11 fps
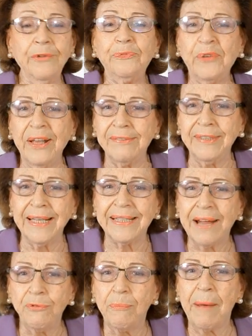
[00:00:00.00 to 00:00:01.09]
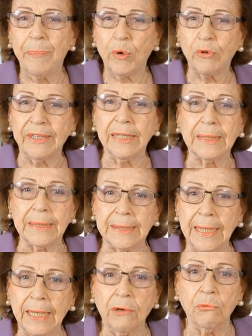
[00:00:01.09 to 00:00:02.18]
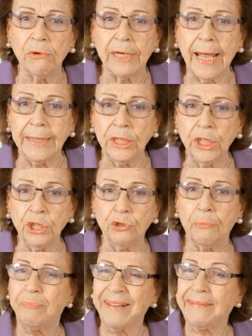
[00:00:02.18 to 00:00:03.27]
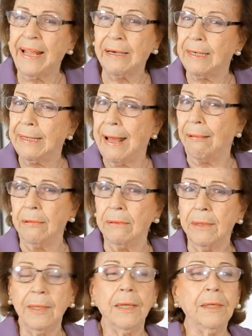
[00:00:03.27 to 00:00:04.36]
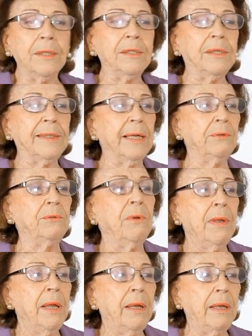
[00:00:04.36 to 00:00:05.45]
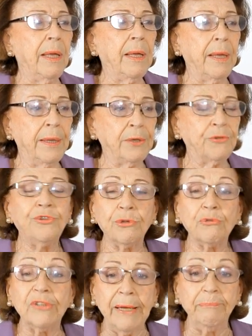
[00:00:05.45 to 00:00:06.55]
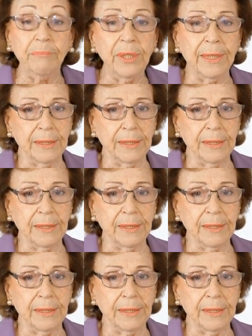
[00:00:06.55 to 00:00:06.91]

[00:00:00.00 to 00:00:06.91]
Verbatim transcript: fazia, dava uma proteção, um carinho, patrocínio Paternal. Então, é, Chico sabia